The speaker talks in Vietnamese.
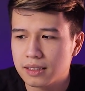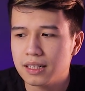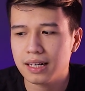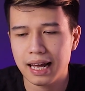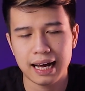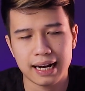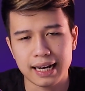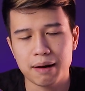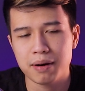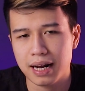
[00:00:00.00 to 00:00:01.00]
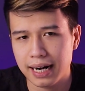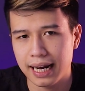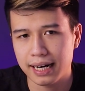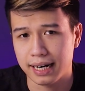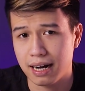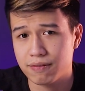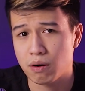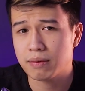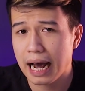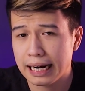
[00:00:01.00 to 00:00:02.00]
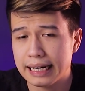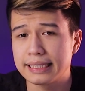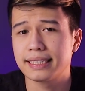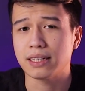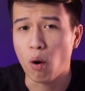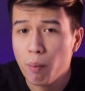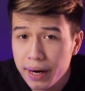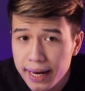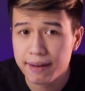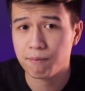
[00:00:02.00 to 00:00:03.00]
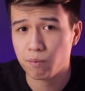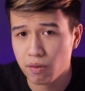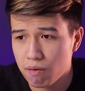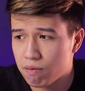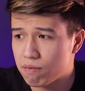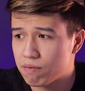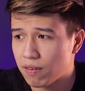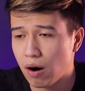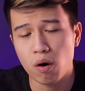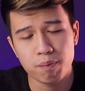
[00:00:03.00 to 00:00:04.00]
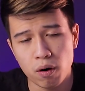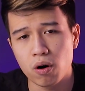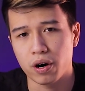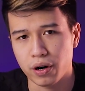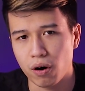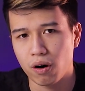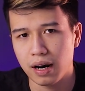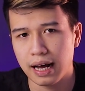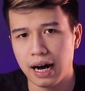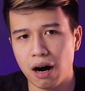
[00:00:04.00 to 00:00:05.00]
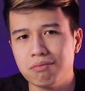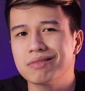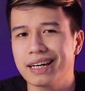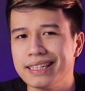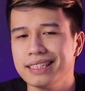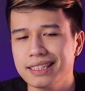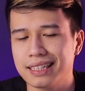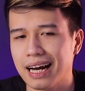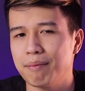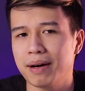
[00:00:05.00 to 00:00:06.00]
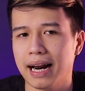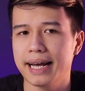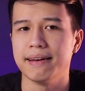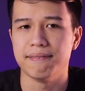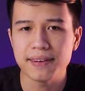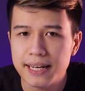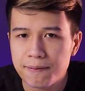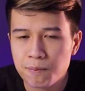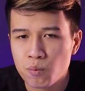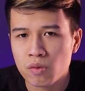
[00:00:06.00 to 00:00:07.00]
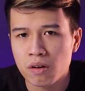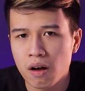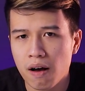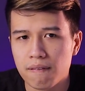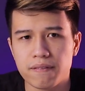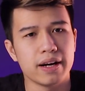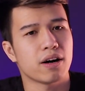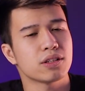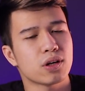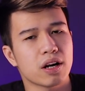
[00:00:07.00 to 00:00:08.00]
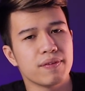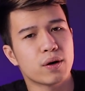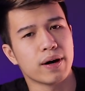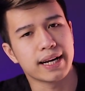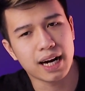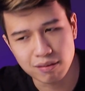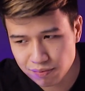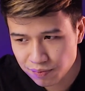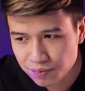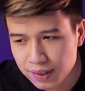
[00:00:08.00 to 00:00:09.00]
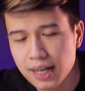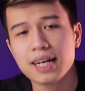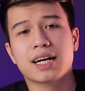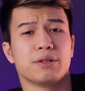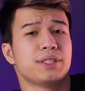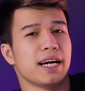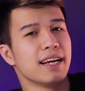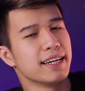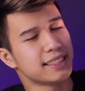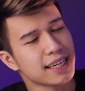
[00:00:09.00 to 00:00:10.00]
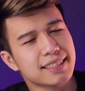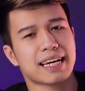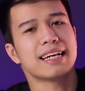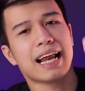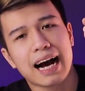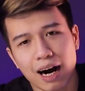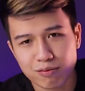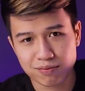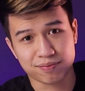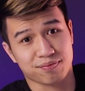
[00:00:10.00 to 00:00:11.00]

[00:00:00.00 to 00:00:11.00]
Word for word: Tức là cái camera này khả năng phóng đại lên sáu mươi x, và Oppo gọi nó là ống kính camera hiển vi. Vậy nó có so được vi khuẩn hay không? Câu trả lời chắc chắn là không.